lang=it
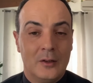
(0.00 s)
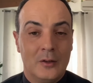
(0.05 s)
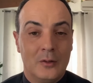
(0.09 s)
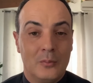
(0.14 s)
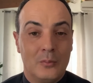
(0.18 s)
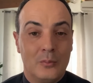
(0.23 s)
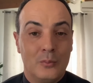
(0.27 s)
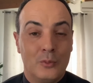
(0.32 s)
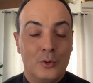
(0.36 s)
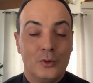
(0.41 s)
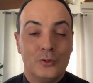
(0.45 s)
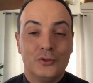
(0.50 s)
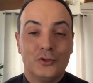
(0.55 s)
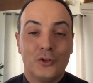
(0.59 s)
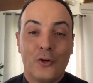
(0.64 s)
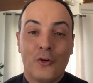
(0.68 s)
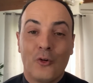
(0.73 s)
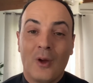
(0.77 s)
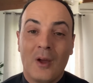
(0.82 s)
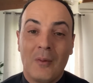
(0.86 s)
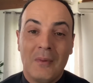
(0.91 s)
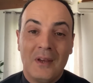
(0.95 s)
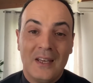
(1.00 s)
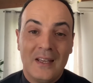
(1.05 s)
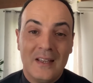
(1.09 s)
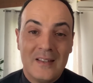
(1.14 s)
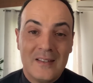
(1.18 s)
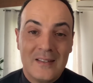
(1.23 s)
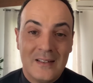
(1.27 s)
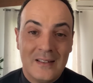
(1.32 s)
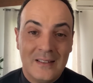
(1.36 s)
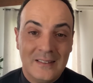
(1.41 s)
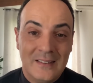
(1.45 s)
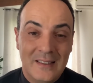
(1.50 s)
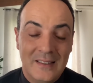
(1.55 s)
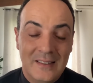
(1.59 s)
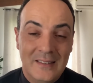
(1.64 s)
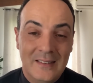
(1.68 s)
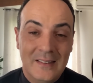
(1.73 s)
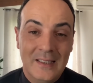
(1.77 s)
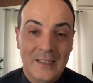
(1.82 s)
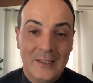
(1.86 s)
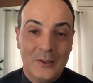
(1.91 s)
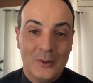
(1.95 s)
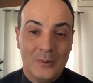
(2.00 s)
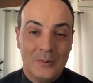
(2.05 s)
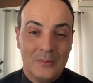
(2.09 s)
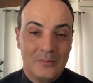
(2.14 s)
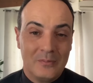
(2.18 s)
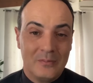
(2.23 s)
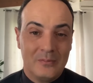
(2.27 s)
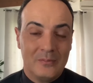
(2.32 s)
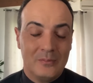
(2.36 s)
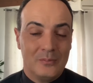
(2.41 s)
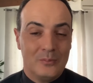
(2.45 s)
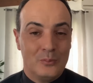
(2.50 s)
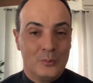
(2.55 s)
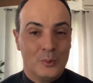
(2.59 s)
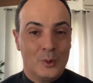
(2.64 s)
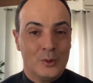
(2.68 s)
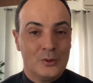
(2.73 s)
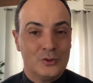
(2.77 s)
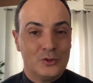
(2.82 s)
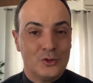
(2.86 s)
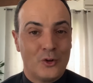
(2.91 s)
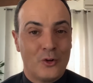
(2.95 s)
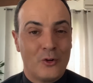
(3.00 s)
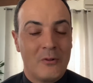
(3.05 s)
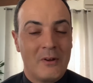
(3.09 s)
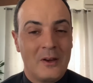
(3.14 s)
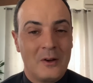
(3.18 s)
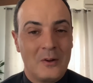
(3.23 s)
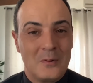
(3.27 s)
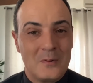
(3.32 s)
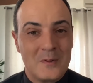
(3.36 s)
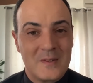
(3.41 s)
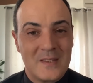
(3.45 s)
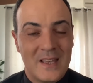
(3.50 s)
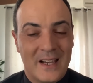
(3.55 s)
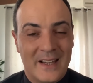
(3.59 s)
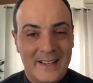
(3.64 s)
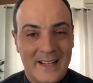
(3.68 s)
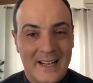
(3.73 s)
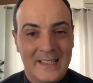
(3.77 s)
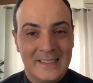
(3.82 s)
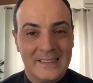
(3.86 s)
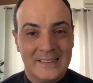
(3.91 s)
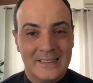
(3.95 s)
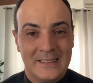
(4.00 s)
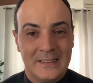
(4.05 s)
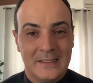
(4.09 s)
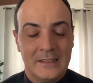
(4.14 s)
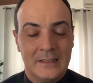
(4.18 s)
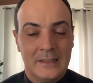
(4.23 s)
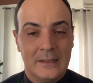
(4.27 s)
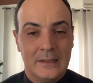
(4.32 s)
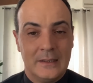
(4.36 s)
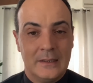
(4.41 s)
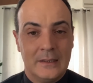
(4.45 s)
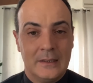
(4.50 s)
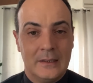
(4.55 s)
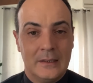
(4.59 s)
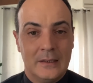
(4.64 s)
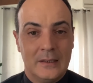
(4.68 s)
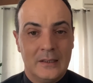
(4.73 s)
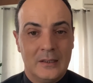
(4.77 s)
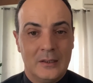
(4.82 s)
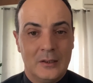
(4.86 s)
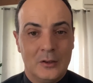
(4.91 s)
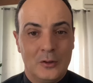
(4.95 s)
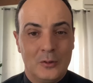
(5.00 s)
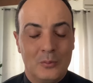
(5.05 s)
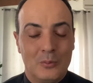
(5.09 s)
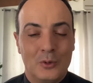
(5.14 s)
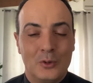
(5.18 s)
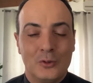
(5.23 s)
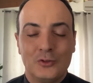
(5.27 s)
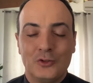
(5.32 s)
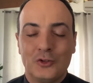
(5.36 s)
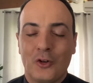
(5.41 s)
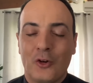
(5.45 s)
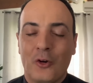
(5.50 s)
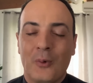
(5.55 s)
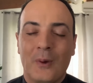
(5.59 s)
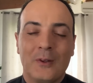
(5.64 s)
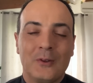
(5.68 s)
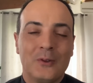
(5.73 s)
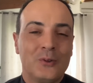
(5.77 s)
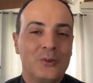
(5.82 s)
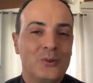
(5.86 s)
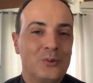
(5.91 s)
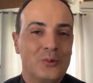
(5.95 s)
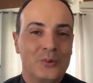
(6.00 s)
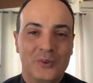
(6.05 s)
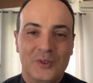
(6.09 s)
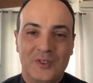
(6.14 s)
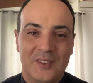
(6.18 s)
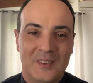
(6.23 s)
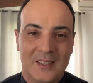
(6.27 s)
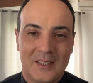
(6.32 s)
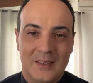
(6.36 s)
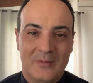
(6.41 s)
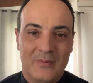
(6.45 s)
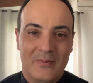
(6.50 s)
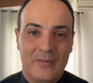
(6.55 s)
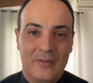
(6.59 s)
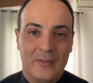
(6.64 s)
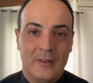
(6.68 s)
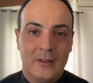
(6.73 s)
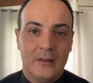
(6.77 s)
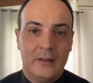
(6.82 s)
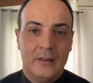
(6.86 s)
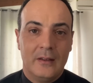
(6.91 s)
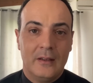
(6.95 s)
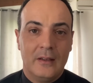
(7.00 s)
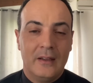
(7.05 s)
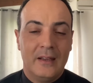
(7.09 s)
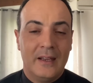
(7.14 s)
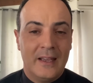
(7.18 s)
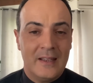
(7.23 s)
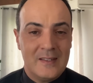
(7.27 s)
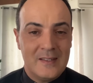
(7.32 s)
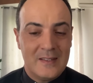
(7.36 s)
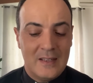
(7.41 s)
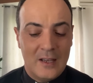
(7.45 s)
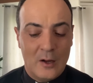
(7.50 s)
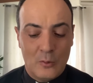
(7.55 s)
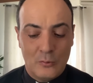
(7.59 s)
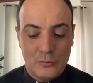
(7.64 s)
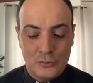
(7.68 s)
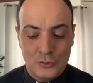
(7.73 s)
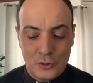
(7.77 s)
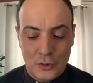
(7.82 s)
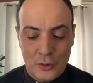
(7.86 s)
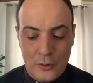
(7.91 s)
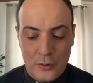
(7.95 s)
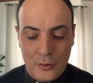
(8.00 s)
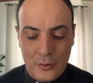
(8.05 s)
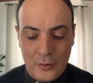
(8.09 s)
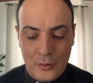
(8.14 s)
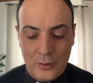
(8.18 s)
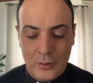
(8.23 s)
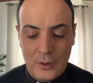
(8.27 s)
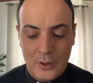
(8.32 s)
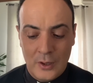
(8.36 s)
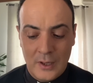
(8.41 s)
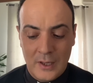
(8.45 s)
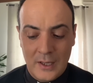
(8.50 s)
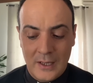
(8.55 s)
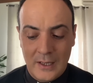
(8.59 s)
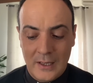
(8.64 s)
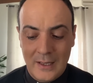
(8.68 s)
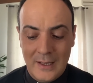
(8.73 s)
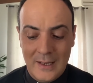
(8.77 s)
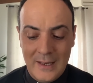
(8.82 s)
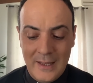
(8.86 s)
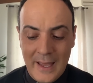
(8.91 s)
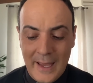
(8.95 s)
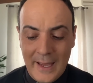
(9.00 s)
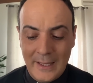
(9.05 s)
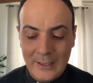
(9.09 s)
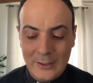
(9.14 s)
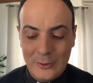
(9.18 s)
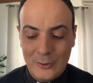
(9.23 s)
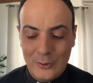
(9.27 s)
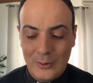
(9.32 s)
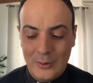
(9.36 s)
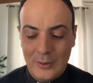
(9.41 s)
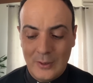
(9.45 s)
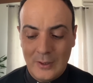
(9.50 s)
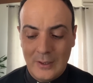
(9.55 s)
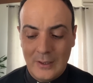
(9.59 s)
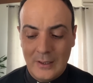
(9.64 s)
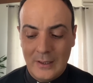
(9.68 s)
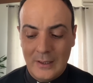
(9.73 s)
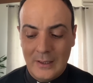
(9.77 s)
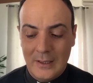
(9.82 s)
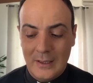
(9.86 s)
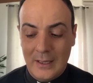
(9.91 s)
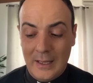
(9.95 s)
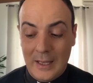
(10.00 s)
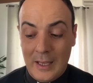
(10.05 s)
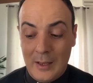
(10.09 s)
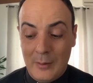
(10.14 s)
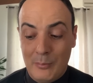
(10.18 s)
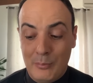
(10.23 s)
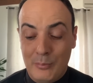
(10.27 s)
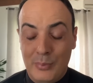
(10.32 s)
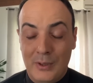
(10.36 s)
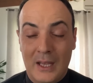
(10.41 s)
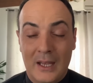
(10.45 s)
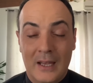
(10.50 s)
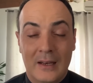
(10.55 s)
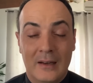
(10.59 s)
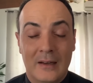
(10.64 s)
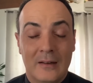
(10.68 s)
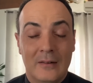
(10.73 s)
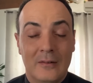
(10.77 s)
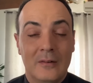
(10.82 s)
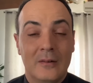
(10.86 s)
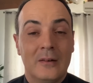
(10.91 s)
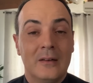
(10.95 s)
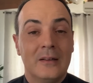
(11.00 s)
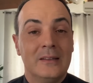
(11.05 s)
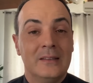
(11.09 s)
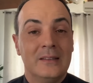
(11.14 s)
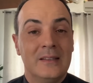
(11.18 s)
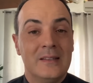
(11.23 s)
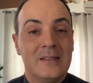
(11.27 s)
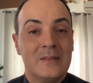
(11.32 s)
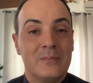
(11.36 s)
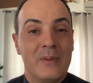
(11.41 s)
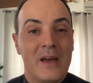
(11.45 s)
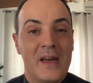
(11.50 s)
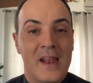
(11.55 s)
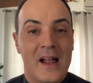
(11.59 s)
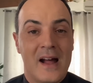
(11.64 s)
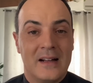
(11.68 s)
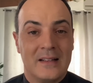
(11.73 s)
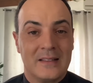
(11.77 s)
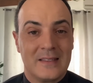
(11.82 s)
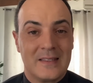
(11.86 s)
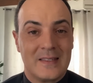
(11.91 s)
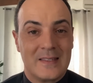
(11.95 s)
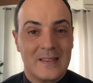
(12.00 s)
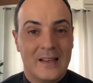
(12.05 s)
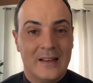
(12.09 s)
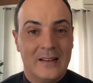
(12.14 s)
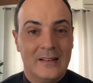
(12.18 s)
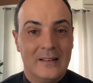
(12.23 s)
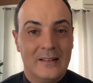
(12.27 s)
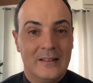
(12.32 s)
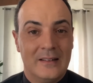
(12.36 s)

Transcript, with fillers: Buongiorno ai ministri di Dio, buongiorno ai consacrati, buongiorno a tutti. Che sia un giorno lieto e pieno di speranza,